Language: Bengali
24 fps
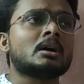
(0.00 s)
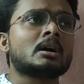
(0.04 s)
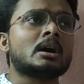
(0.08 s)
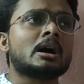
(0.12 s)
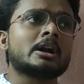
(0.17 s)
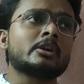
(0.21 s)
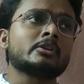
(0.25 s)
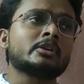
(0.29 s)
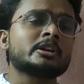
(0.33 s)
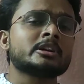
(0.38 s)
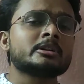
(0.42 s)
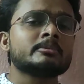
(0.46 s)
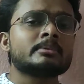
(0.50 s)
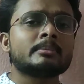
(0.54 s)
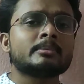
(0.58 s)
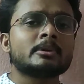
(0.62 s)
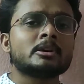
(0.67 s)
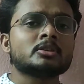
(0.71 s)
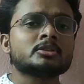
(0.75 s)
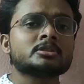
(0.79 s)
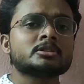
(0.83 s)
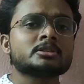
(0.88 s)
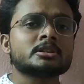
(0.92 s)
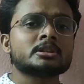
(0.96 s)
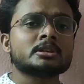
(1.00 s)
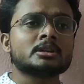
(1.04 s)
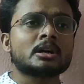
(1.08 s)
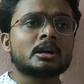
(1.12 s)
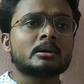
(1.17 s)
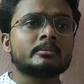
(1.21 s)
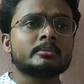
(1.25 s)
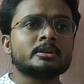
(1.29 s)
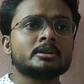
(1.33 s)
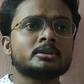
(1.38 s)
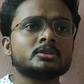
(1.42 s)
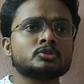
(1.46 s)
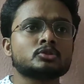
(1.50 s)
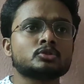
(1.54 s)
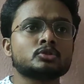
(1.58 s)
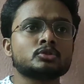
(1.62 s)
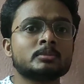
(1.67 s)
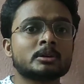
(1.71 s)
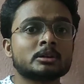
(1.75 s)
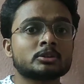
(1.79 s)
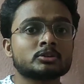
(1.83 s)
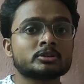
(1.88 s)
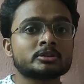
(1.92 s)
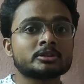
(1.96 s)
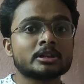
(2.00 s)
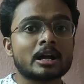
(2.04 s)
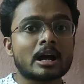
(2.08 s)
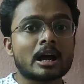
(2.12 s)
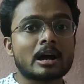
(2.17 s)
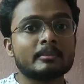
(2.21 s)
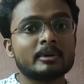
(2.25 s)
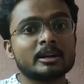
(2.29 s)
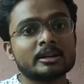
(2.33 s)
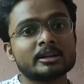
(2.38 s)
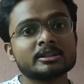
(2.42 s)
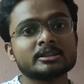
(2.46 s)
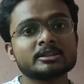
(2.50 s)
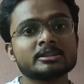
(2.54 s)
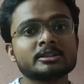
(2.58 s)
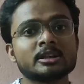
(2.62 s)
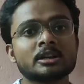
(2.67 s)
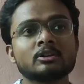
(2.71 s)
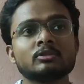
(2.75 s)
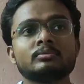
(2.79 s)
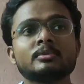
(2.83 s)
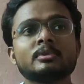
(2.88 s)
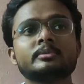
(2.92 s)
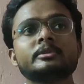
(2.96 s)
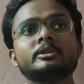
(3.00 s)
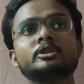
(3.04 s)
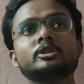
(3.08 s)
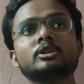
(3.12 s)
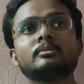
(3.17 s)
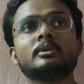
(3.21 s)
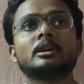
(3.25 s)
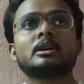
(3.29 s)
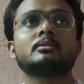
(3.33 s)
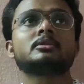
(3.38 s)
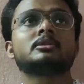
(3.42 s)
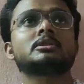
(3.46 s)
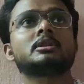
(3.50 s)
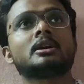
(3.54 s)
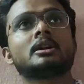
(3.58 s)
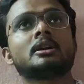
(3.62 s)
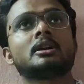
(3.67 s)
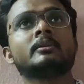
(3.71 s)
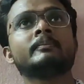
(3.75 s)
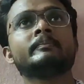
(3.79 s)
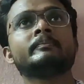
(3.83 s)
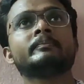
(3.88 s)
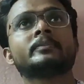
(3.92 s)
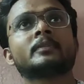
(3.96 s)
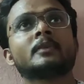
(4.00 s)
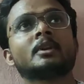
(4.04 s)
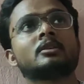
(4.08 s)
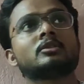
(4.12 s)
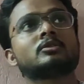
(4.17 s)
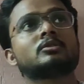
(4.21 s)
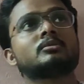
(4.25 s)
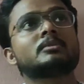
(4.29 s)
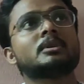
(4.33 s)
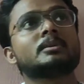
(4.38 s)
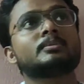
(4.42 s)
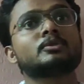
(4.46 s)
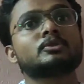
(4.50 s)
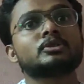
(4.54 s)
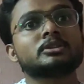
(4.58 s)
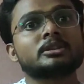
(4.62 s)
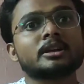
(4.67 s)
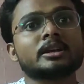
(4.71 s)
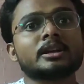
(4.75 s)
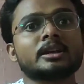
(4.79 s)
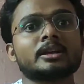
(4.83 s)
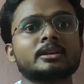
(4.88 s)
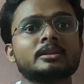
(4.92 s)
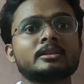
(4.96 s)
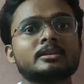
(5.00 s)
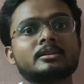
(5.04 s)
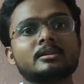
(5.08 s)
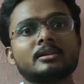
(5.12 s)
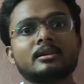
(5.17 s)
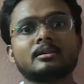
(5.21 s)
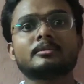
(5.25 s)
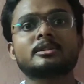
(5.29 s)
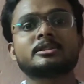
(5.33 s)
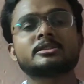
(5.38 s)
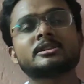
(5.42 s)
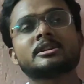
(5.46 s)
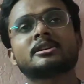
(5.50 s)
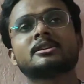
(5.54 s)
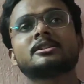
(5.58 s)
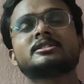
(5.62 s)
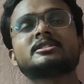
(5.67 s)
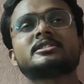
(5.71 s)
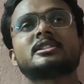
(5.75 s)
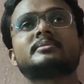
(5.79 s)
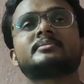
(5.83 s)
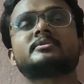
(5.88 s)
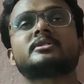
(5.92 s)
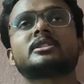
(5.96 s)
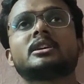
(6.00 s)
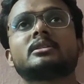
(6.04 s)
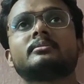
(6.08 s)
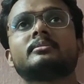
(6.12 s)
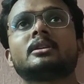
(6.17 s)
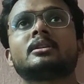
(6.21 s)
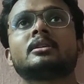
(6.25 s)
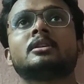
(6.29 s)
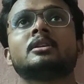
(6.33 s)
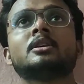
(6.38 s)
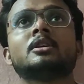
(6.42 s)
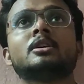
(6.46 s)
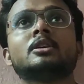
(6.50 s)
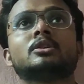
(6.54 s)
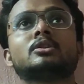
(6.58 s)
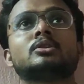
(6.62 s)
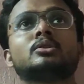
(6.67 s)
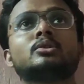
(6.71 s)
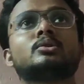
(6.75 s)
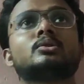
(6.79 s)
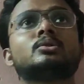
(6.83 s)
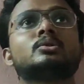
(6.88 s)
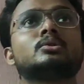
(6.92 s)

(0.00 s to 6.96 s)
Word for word: আরও একটি ব্যাপার হচ্ছে আমি শুধুমাত্র যে আমার ডিসিশনের উপর ভিডিও বানাবো তা না তোমরা প্রত্যেকেই আমার চ্যানেলের সাবস্ক্রাইবার তো